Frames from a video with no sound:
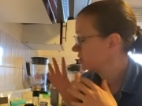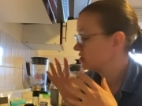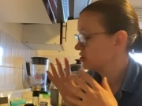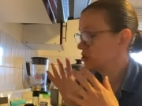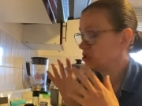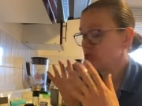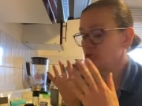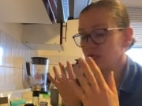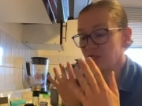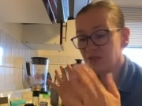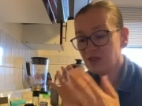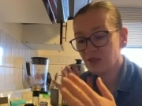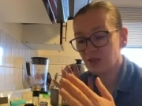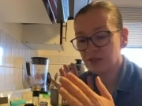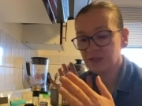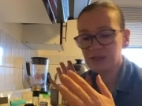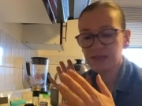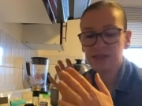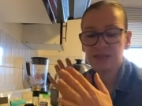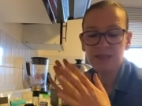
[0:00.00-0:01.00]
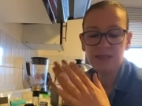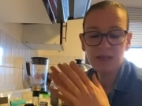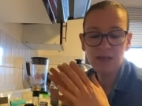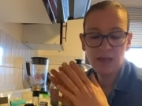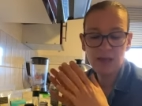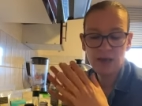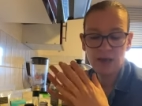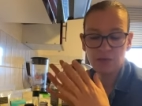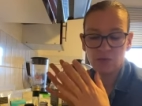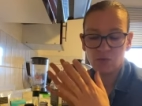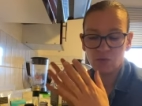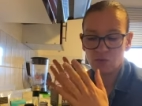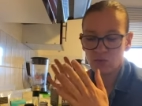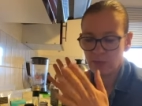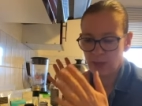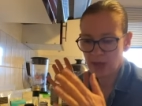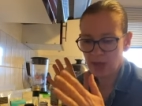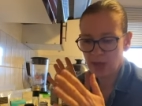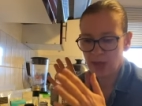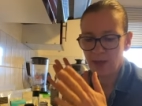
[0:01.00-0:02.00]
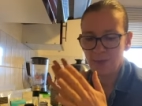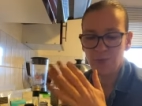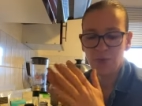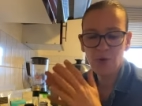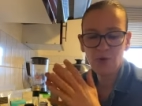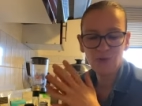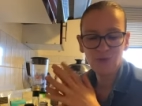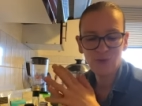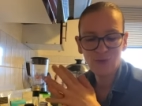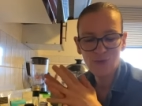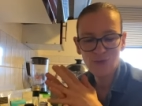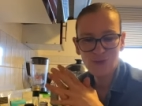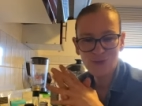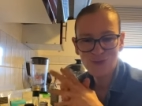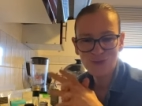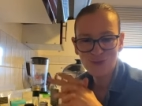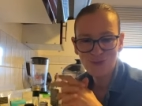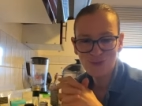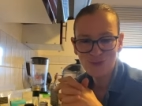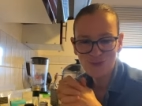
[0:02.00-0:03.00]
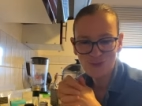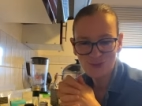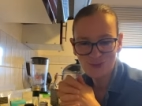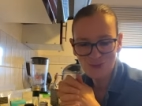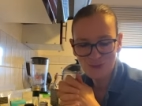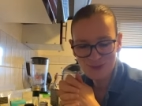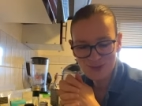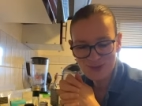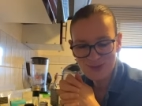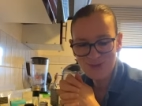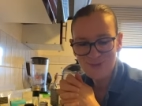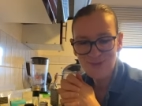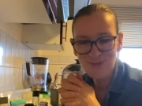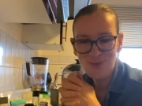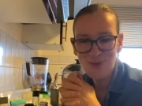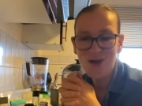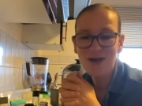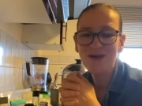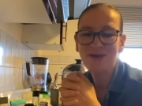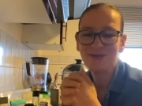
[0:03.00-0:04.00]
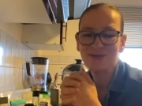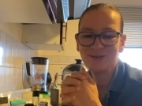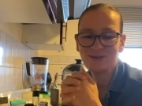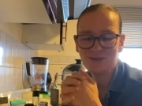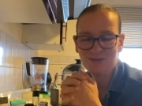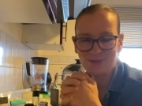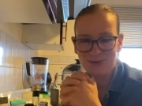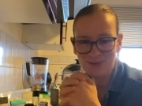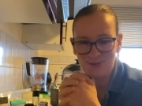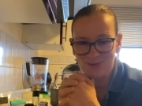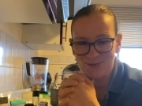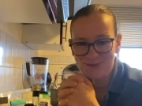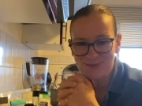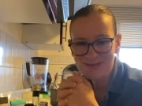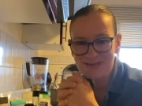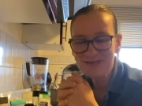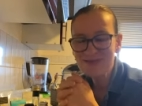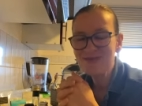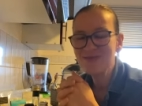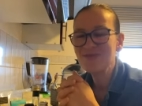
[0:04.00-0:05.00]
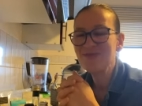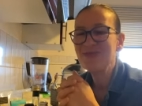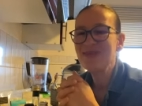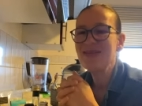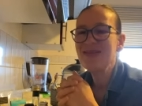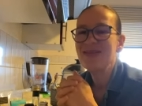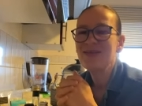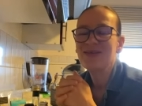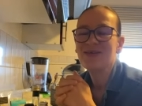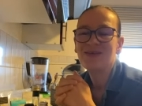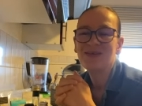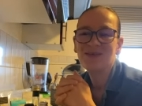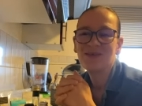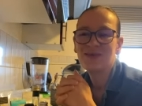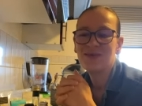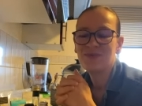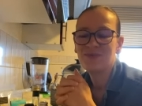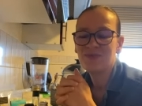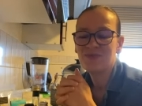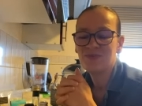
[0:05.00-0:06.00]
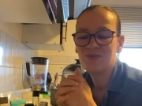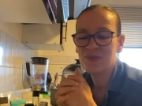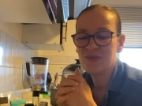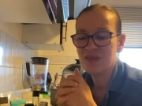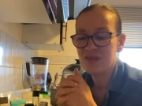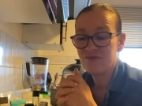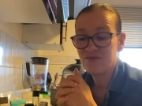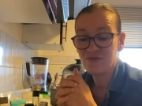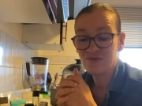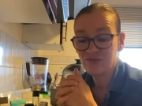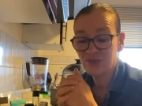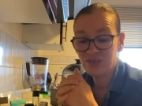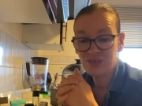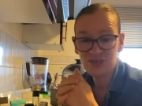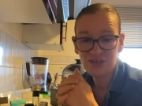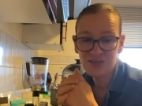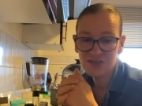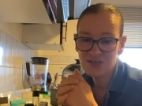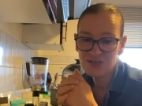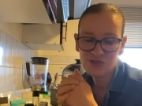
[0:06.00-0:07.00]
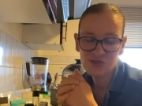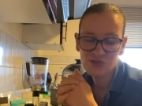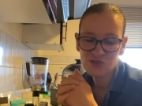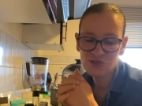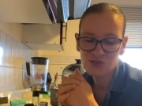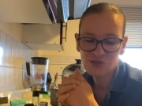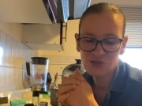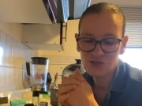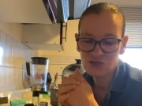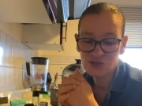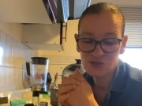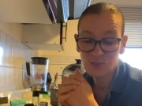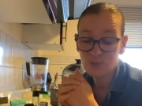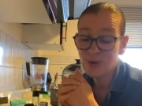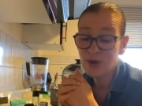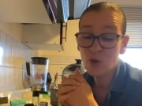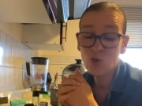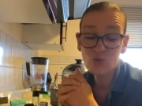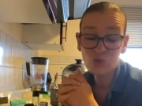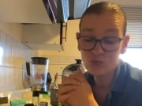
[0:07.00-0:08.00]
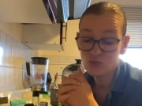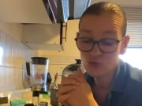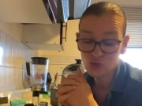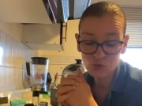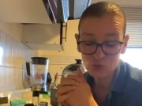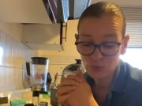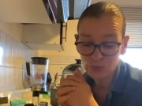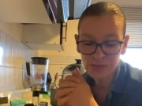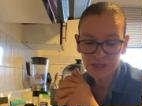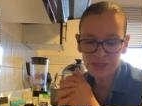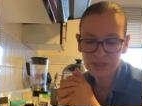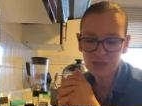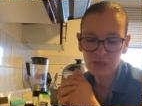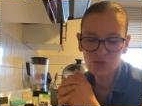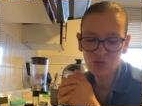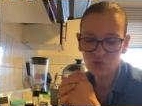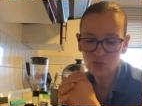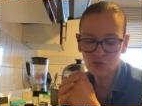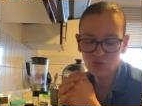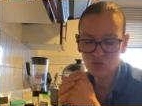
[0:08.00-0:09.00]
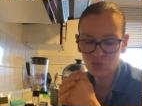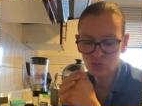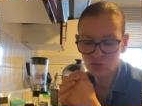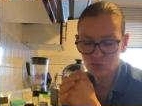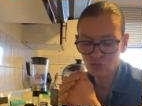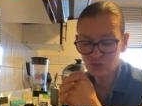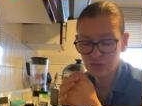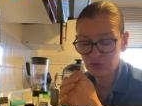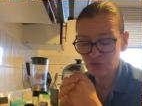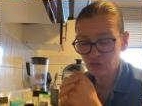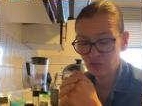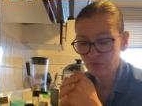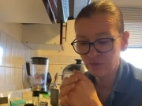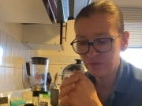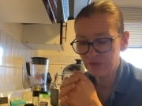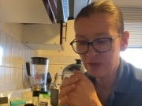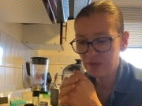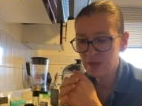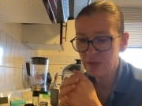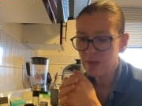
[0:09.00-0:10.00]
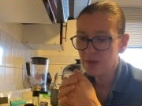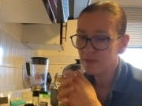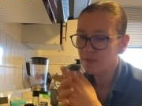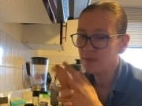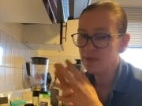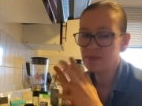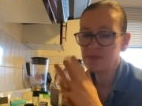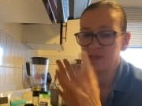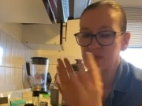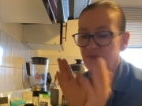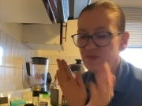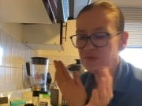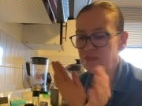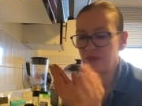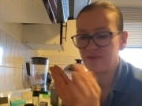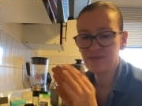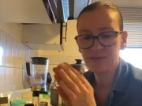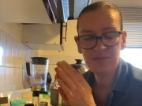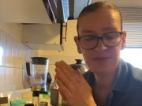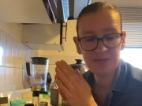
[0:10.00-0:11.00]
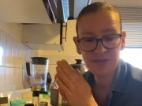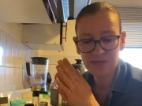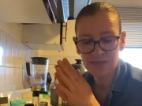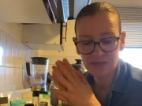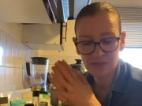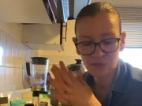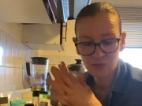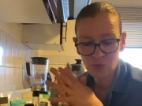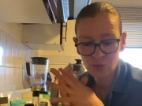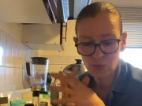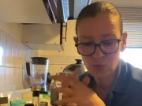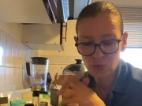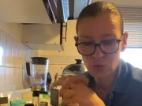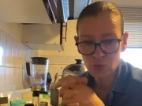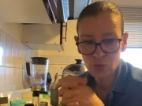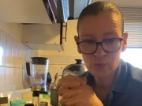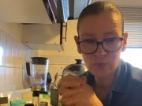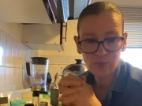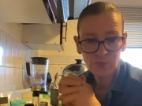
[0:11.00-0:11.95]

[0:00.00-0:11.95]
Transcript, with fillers: j'ai sorti un nombre important de choses que j'ai moi dans ma cuisine. Euh, et vous verrez, c'est pas en plus compliqué de, les trouver, même si vous habitez dans une,